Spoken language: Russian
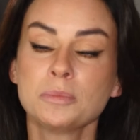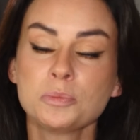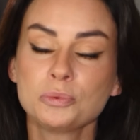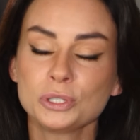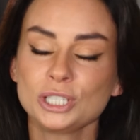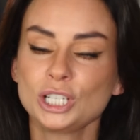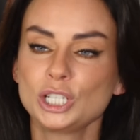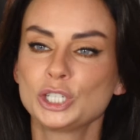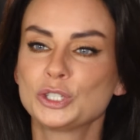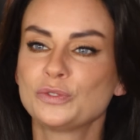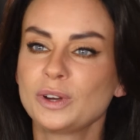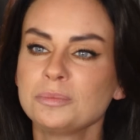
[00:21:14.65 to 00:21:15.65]
Мы поняли,
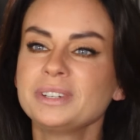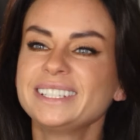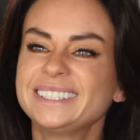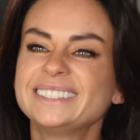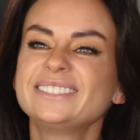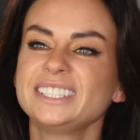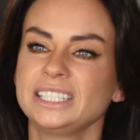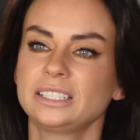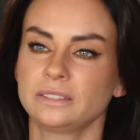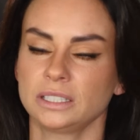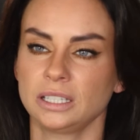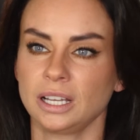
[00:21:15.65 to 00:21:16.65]
что вам этого не
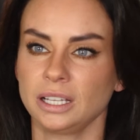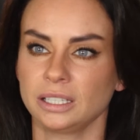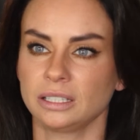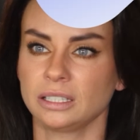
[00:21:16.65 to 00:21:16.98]
хватает.